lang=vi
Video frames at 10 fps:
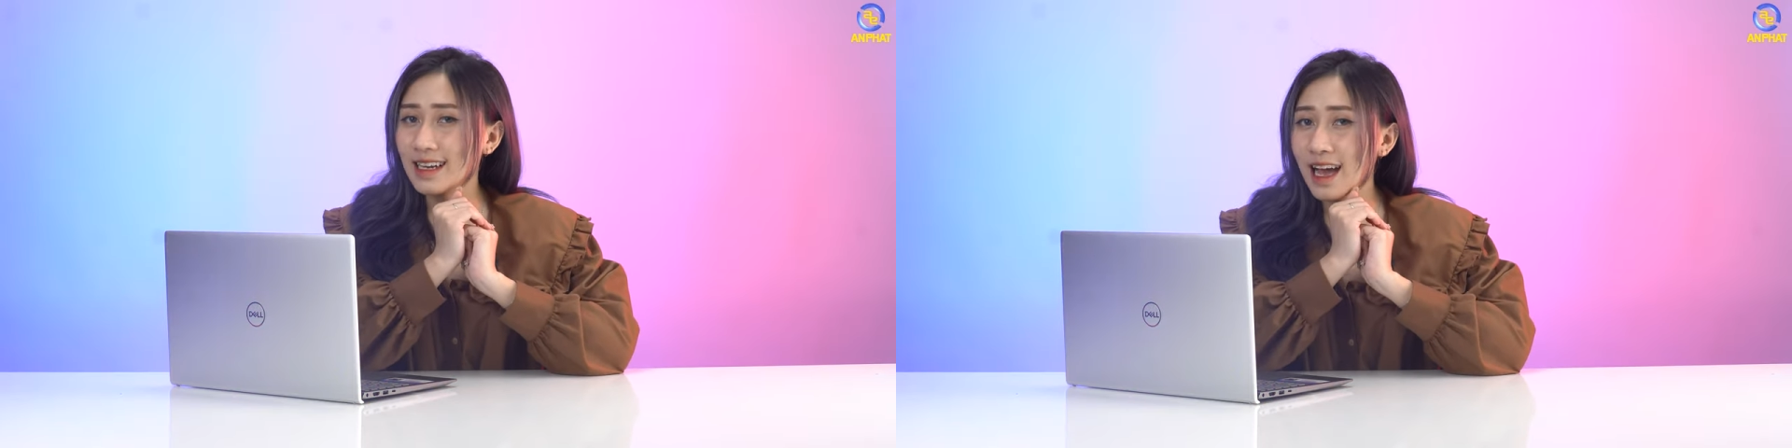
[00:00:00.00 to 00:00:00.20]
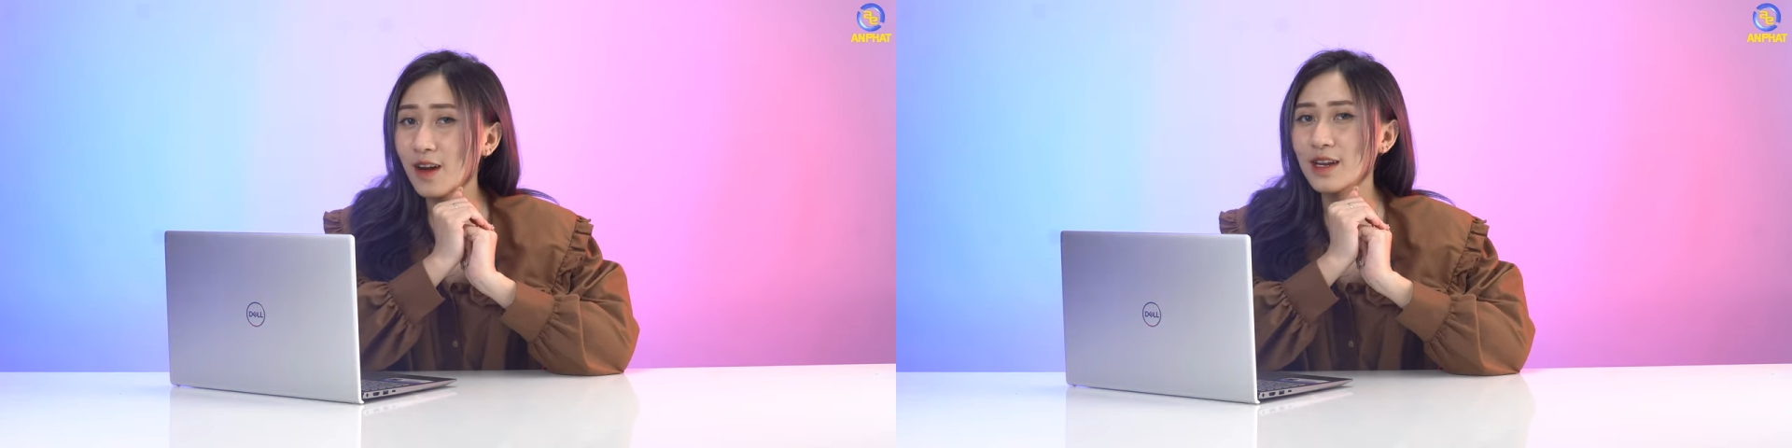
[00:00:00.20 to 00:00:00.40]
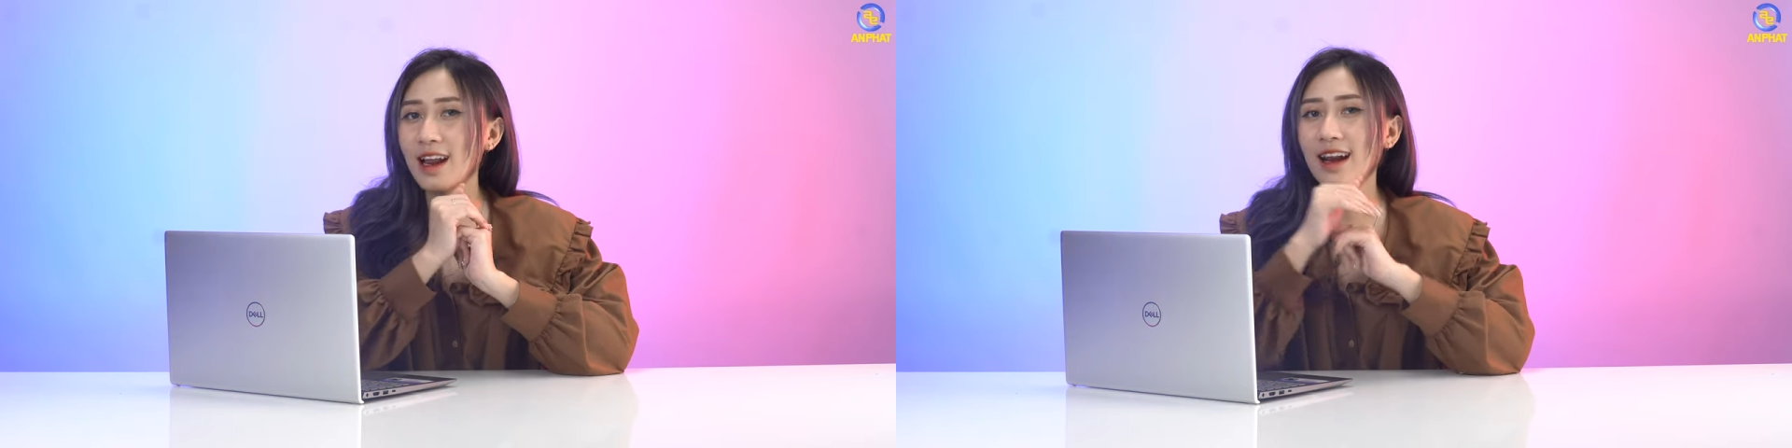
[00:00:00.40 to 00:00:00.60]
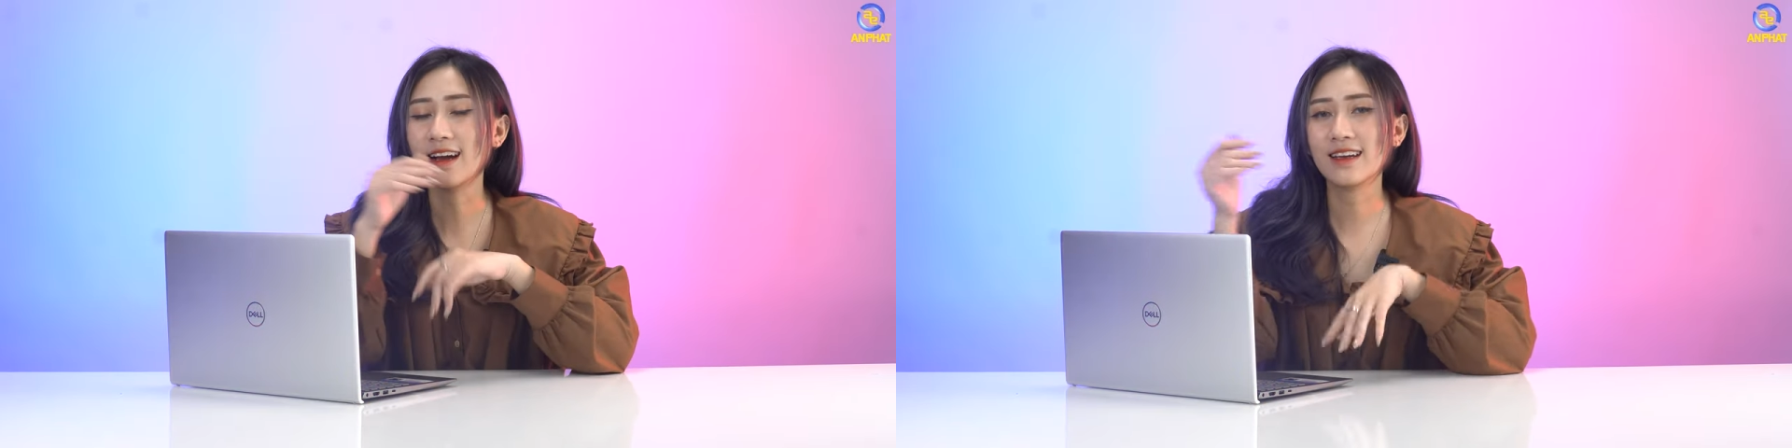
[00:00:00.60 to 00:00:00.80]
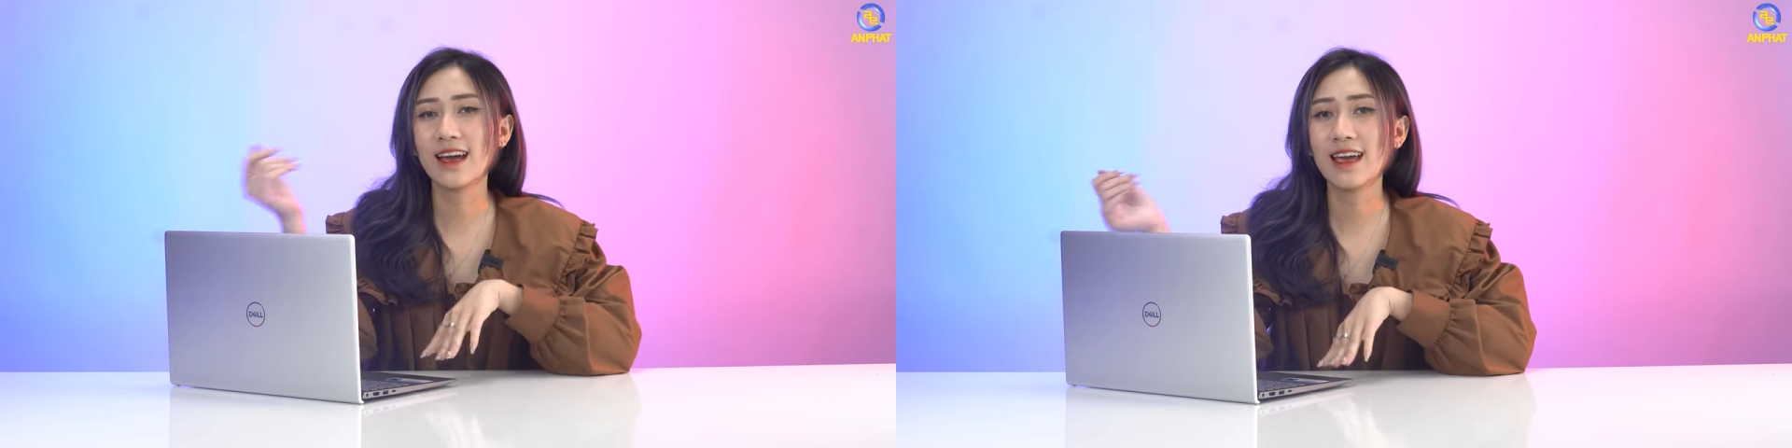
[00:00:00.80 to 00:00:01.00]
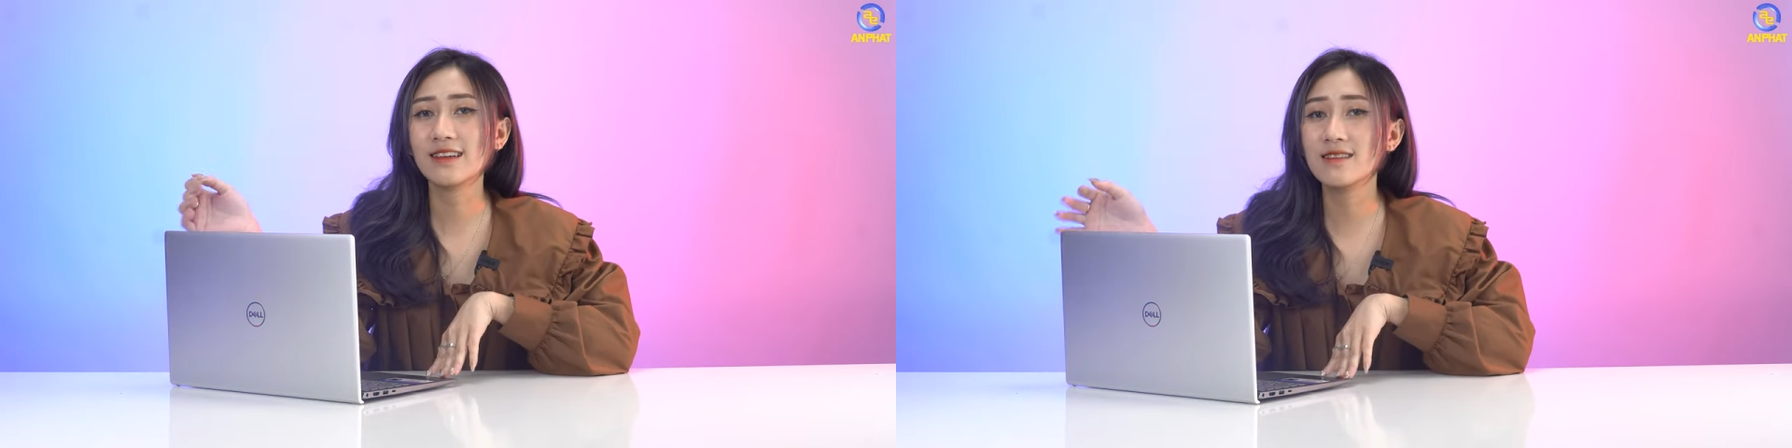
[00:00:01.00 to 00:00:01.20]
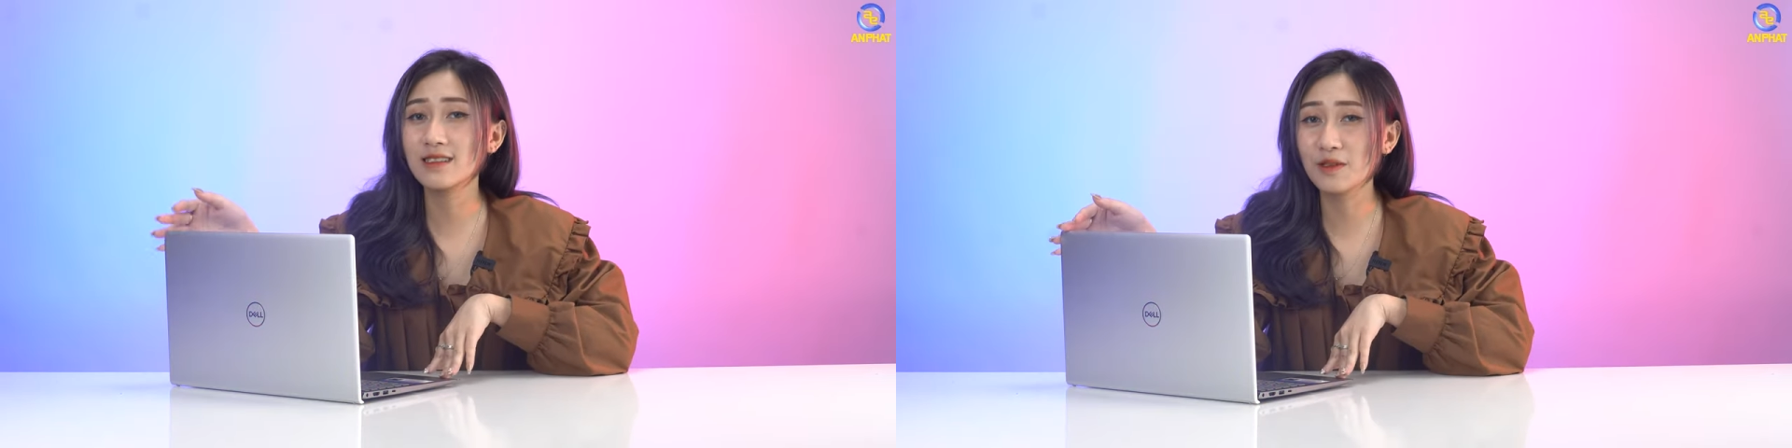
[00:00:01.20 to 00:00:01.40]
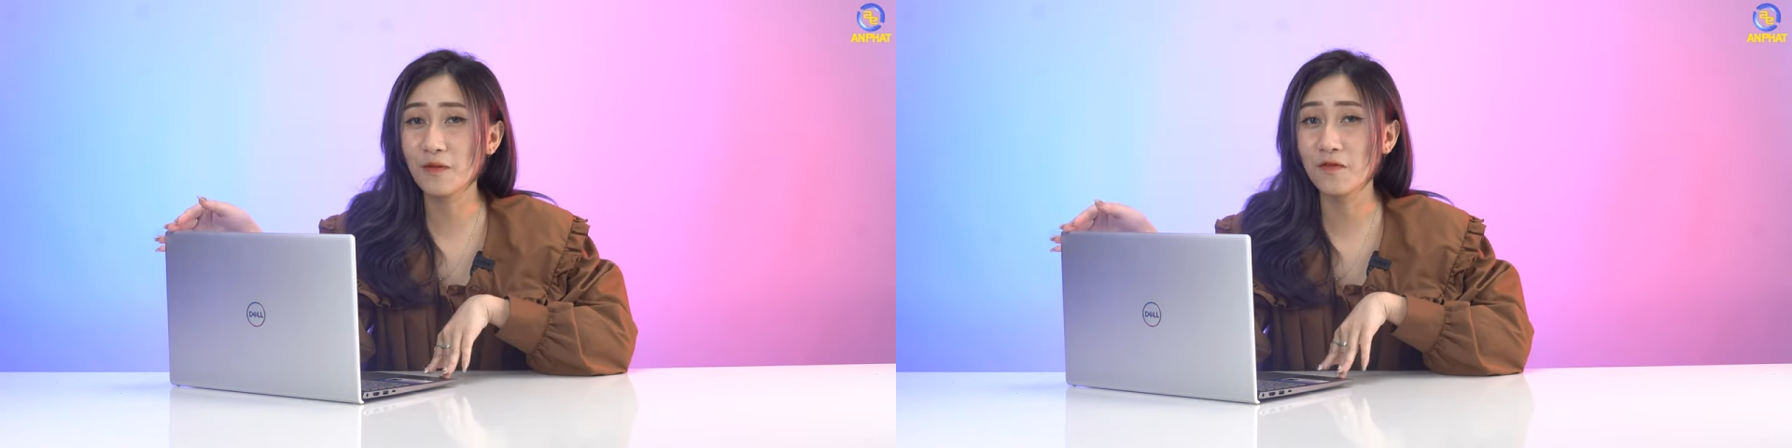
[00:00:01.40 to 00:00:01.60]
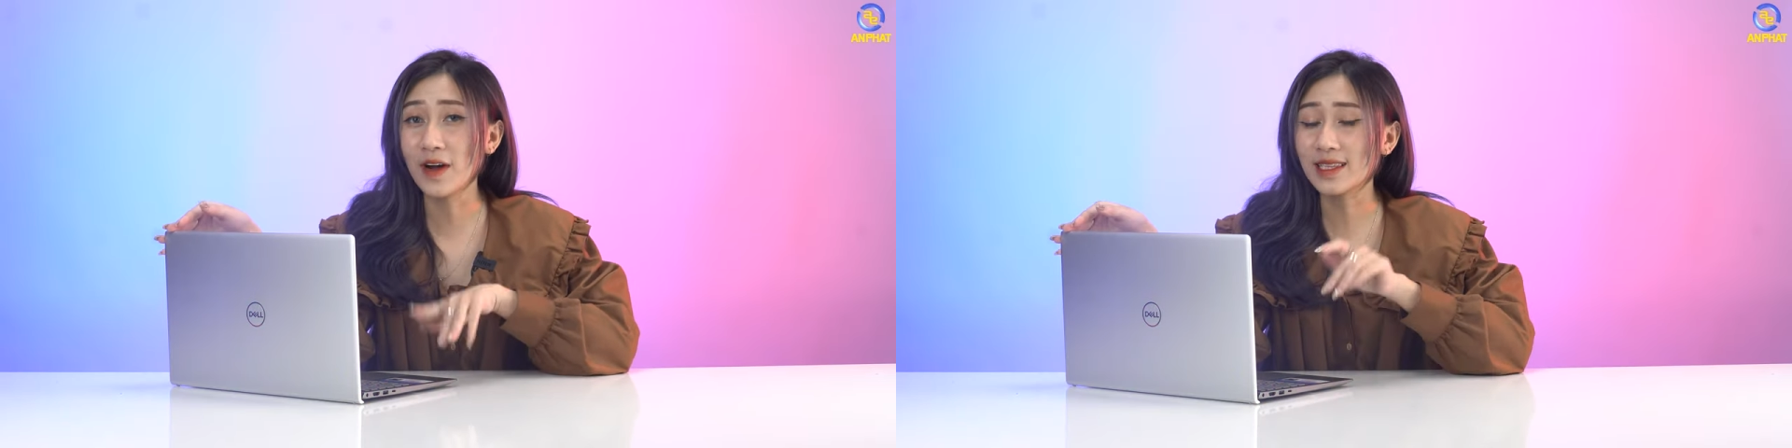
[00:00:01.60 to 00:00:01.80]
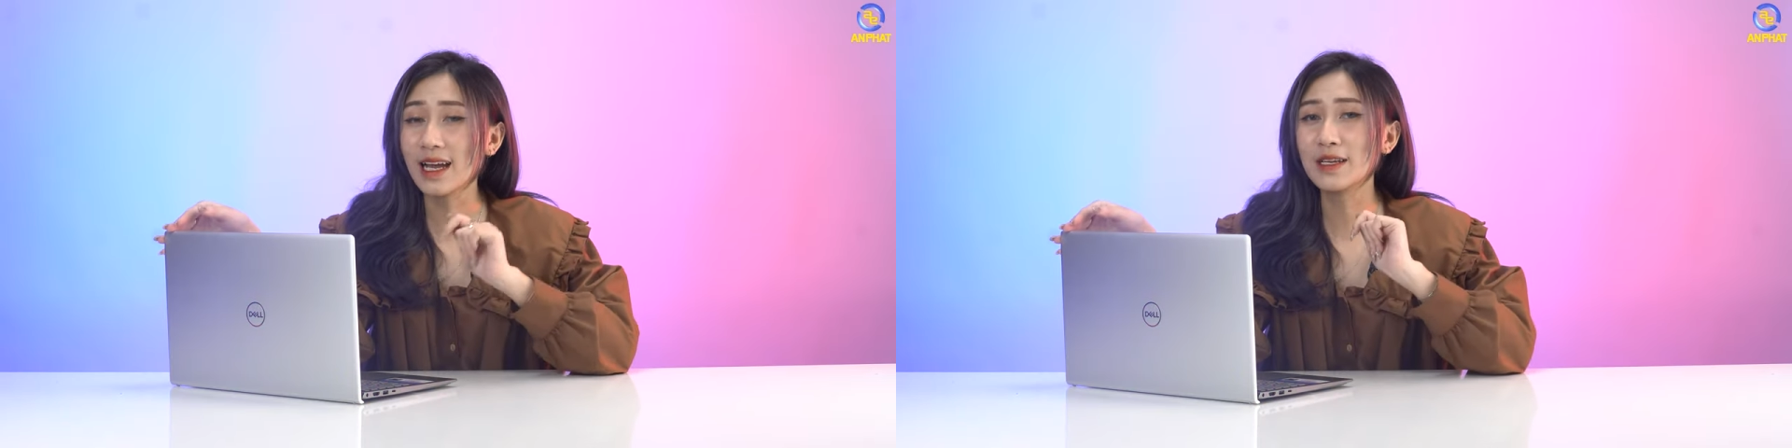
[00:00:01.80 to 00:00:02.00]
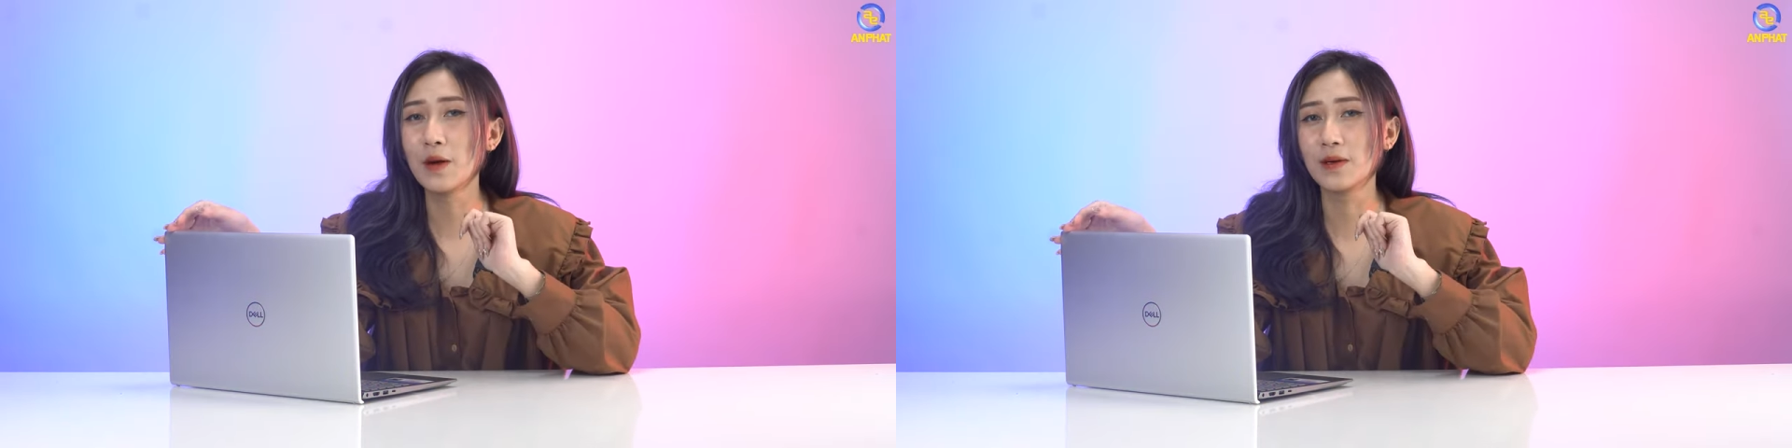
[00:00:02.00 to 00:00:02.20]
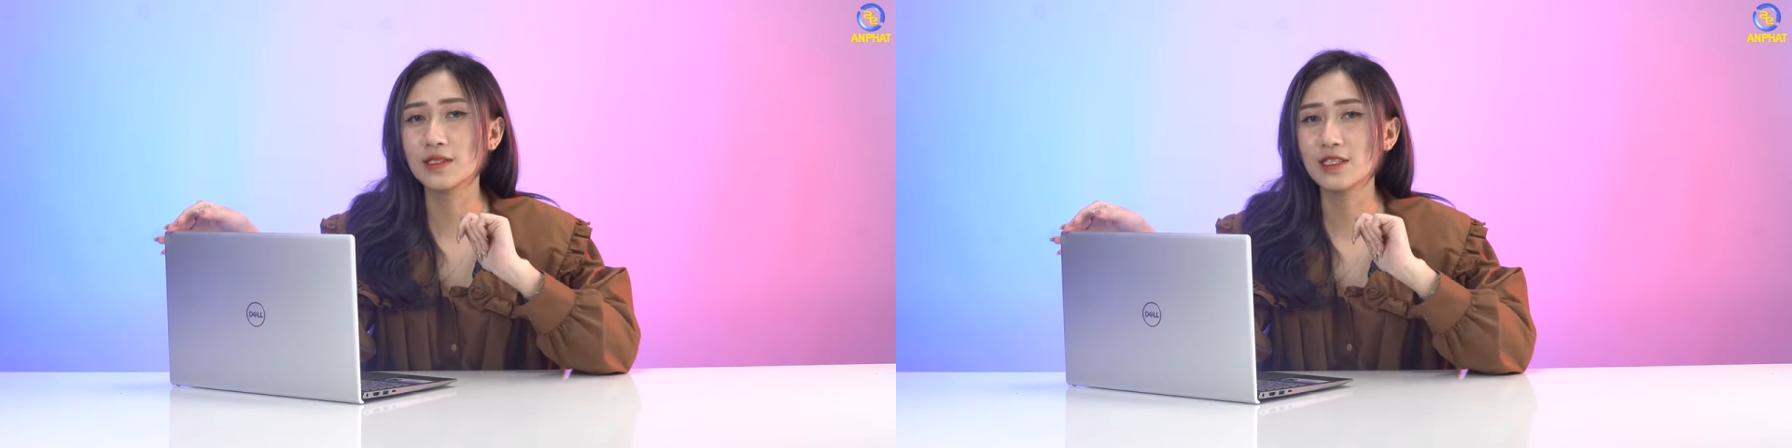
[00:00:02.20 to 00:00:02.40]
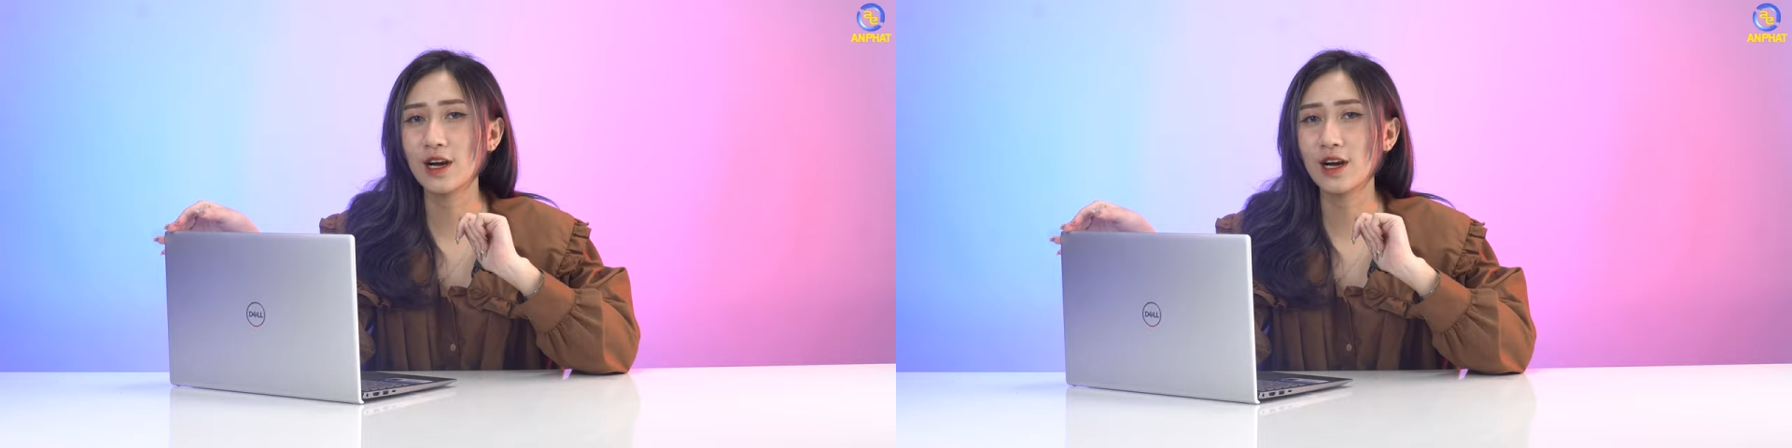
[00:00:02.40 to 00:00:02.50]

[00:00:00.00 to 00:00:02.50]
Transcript: Dell đã lắng nghe người dùng và thay đổi